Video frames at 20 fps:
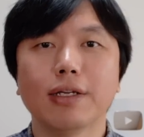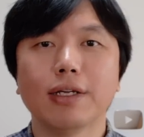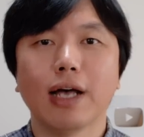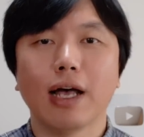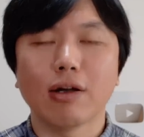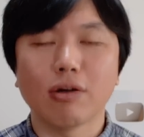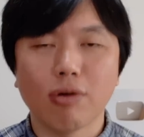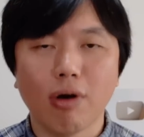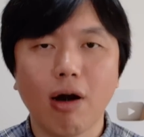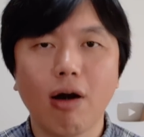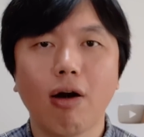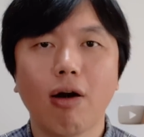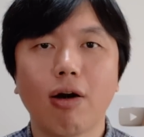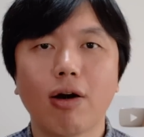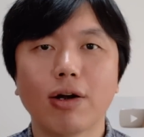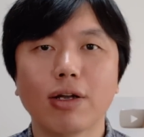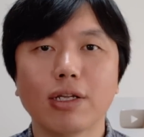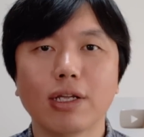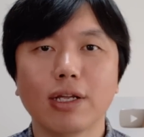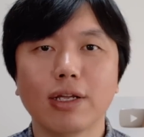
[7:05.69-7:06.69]
喊口
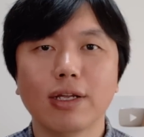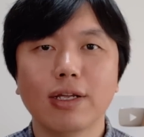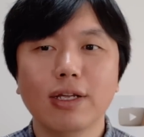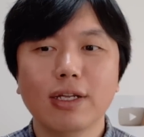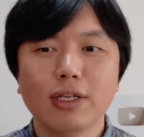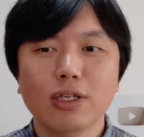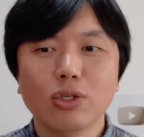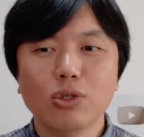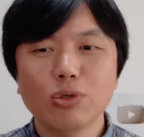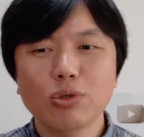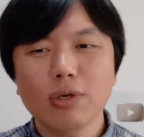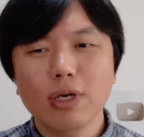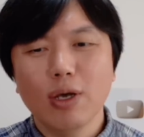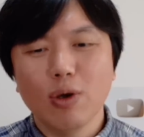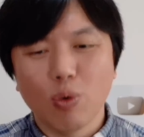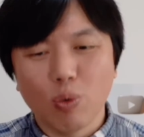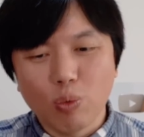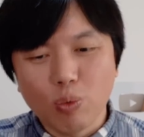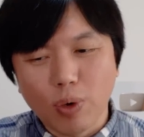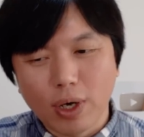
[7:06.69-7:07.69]
号，就是
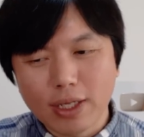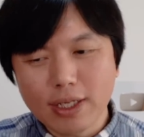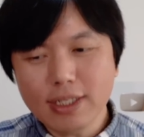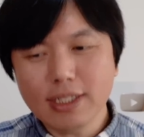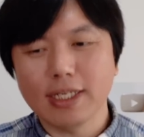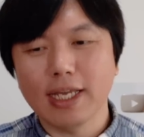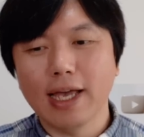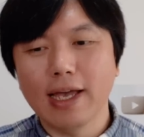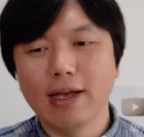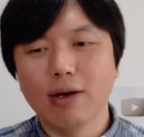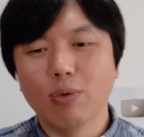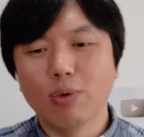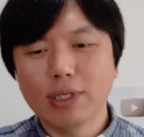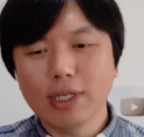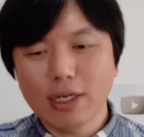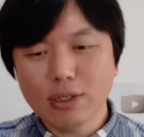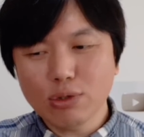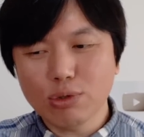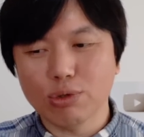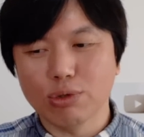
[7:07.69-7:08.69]
说我的钱我
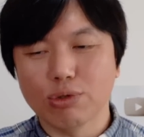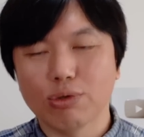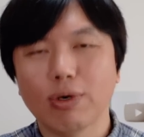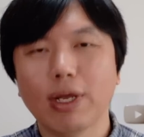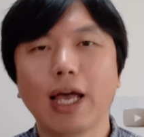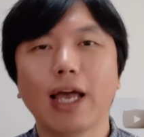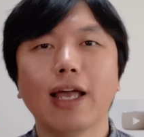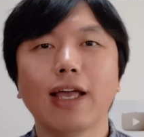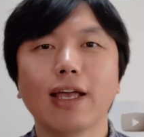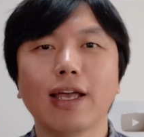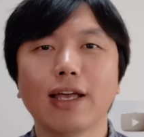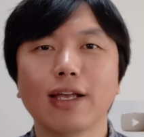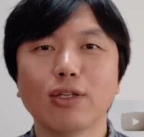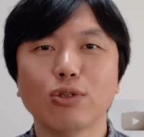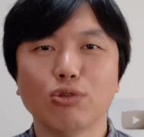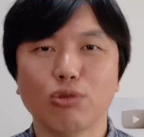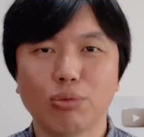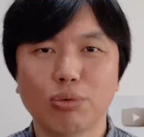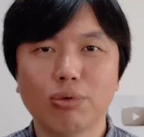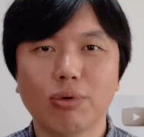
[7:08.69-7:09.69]
想取出来，
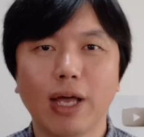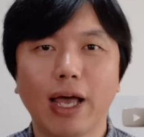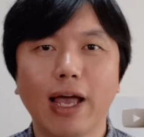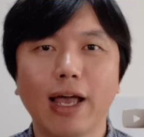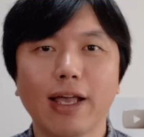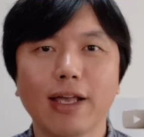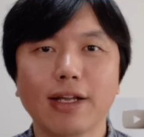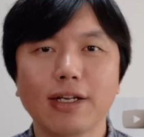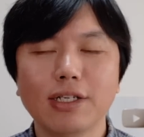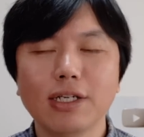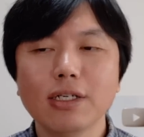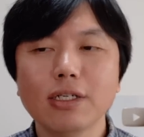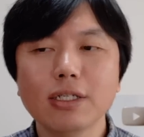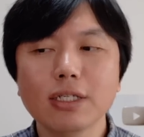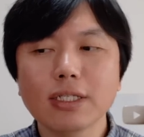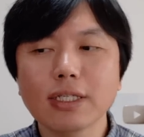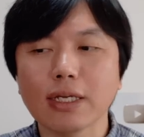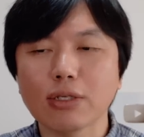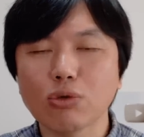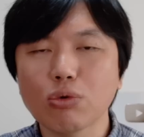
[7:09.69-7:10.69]
取不出来。这个事
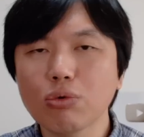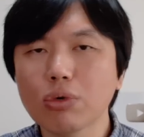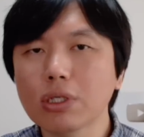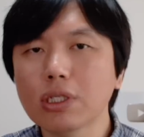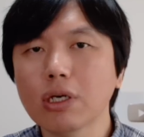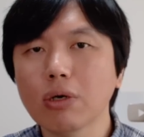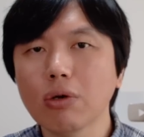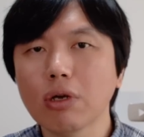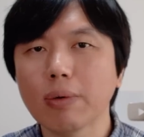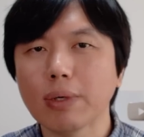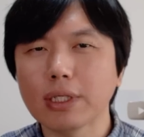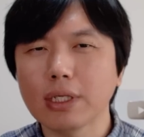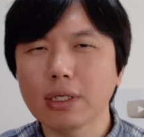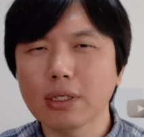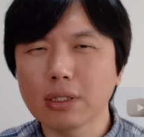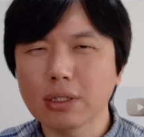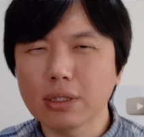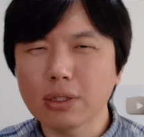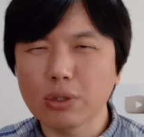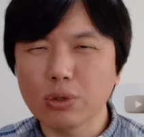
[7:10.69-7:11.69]
情在中国社会，我现在
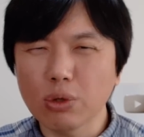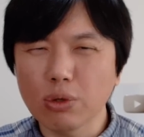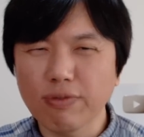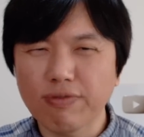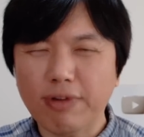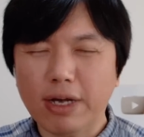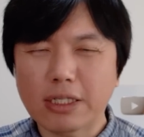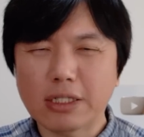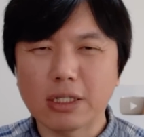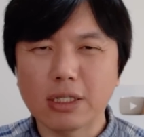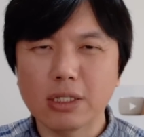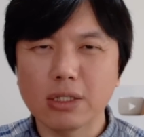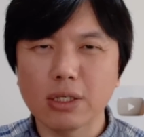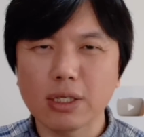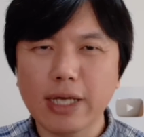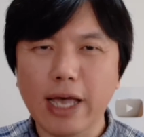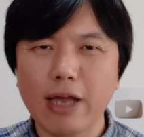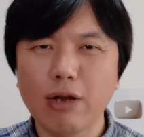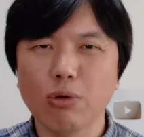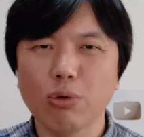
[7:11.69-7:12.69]
发生的
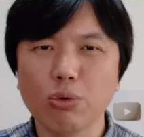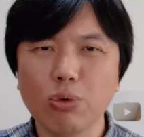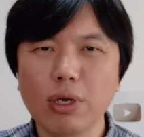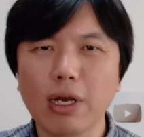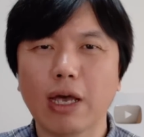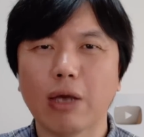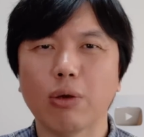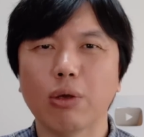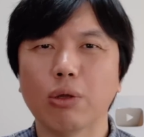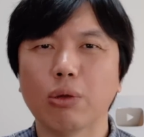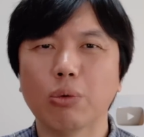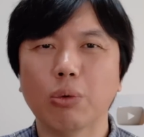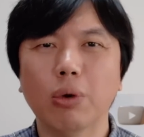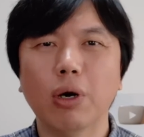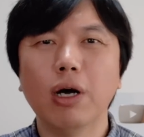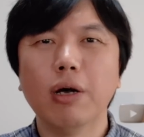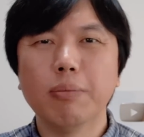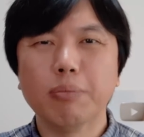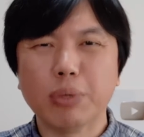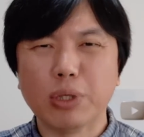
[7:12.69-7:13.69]
概率越来越多，
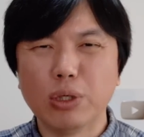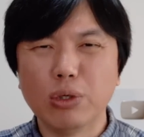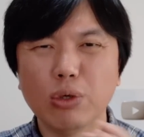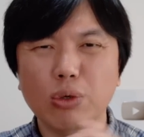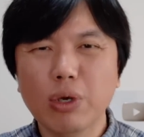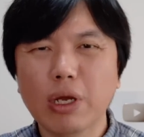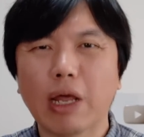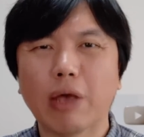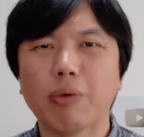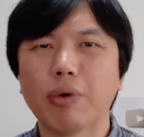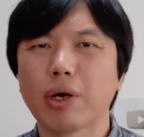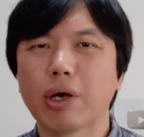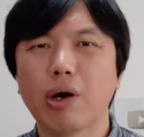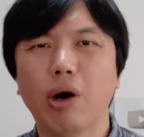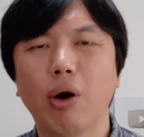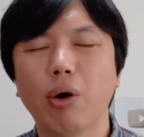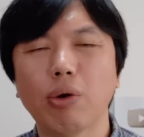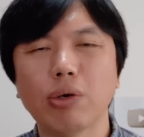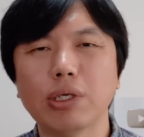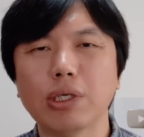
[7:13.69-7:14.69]
频率越来越高。